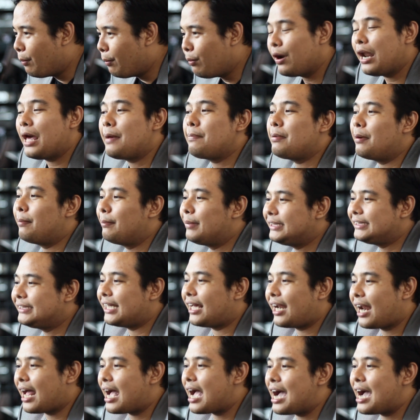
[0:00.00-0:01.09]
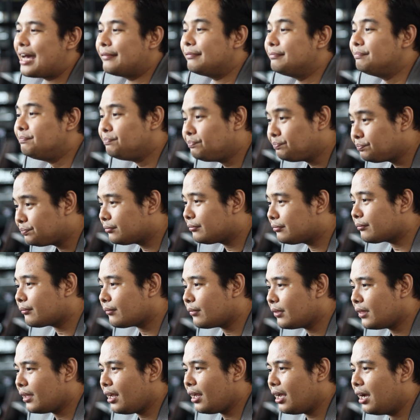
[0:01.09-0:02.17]
memulai pembicaraan
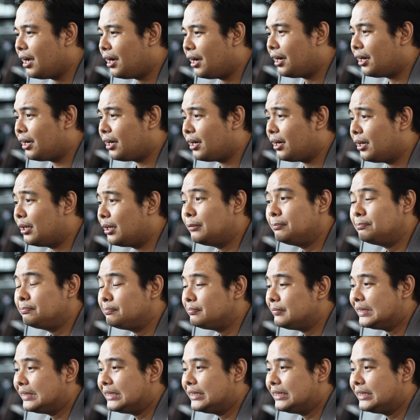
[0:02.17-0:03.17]
uh,